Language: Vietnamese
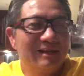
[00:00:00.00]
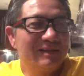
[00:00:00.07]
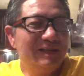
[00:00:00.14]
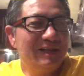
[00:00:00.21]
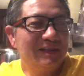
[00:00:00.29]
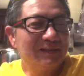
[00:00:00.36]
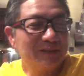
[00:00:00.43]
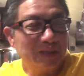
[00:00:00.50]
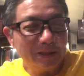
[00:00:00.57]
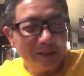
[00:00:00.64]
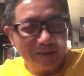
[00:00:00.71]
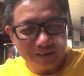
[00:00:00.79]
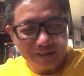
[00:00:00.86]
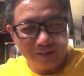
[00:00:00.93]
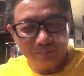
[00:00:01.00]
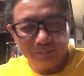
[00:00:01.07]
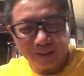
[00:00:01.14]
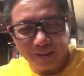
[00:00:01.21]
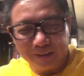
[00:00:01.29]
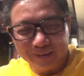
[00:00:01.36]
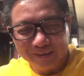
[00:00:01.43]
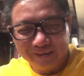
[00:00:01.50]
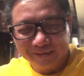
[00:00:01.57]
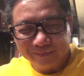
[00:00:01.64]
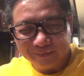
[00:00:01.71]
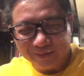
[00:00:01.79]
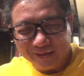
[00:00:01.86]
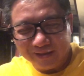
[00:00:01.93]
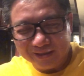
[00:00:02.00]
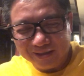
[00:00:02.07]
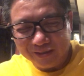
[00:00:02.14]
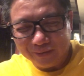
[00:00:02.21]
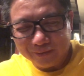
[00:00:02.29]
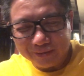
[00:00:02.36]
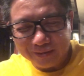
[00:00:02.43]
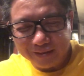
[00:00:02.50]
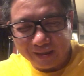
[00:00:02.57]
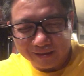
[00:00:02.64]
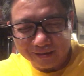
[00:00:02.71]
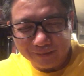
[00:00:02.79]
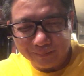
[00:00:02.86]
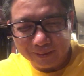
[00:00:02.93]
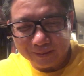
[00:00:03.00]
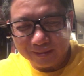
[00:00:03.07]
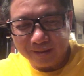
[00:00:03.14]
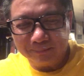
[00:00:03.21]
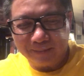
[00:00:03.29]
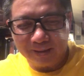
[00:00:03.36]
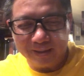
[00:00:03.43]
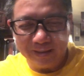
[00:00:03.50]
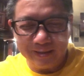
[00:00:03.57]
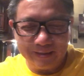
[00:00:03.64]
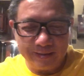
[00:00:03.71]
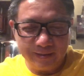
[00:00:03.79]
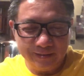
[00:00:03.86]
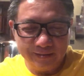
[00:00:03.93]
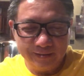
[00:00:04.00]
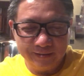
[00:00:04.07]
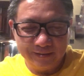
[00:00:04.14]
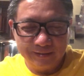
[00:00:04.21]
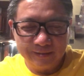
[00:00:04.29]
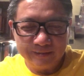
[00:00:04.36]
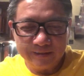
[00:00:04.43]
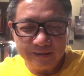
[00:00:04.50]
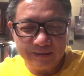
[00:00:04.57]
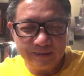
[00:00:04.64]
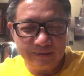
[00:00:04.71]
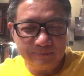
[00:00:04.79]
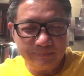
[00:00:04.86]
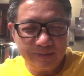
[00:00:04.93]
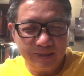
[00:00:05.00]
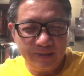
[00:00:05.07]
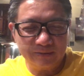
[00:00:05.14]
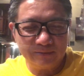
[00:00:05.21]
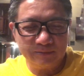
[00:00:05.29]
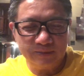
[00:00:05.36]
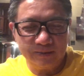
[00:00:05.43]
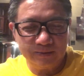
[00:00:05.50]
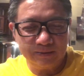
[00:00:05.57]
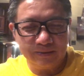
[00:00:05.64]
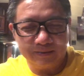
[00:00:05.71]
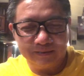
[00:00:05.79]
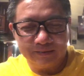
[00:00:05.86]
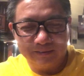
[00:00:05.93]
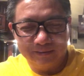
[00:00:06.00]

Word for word: truyền tin thông tin bây giờ có nhiều người đặt cho mình tên mới nữa sứ ngôn viên của thiên đình